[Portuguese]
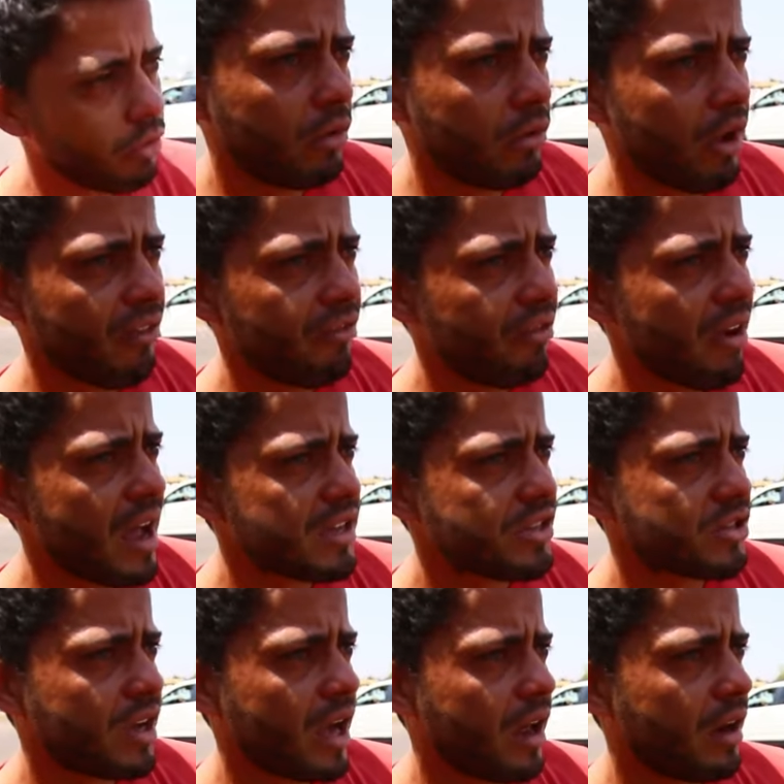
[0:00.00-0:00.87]
Não é
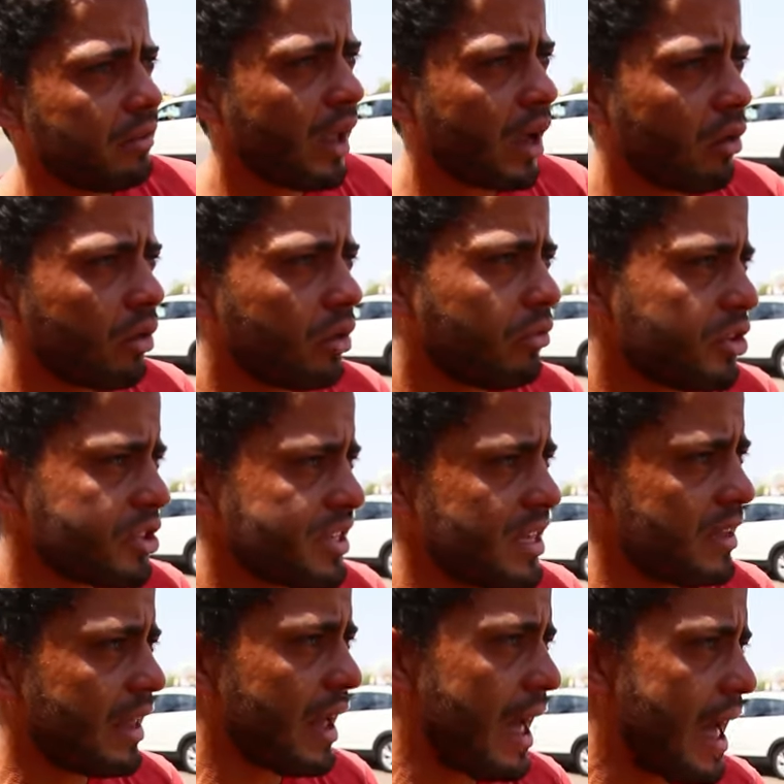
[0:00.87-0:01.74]
fácil, cara. Porque quando
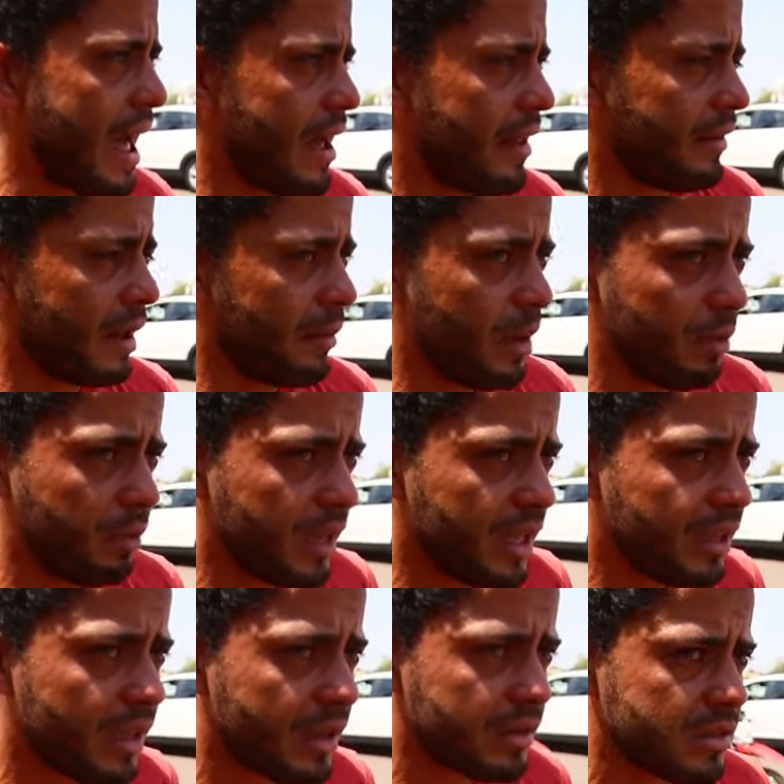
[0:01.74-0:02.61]
você tá na
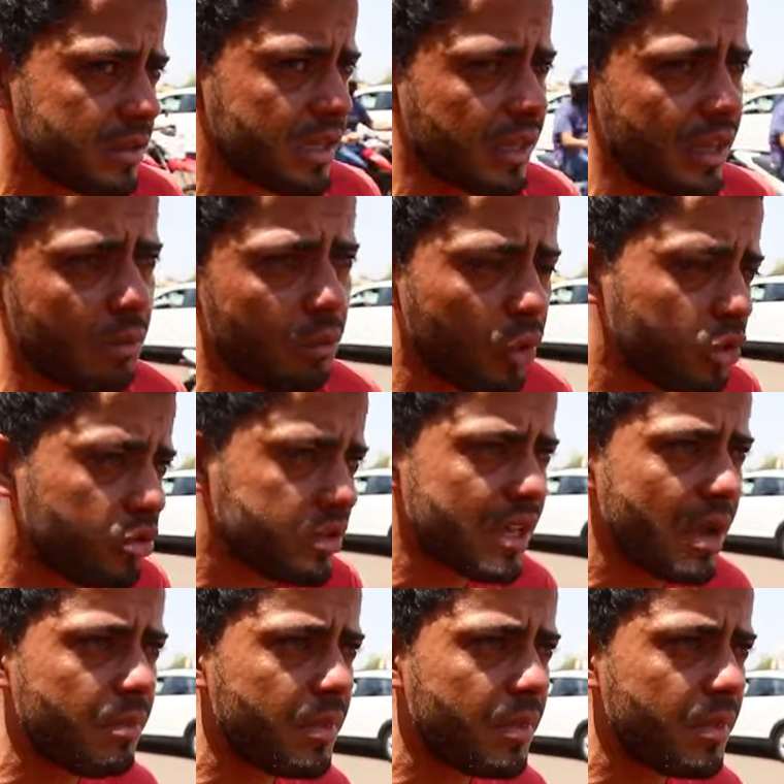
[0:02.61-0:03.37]
bebida, você tem muitos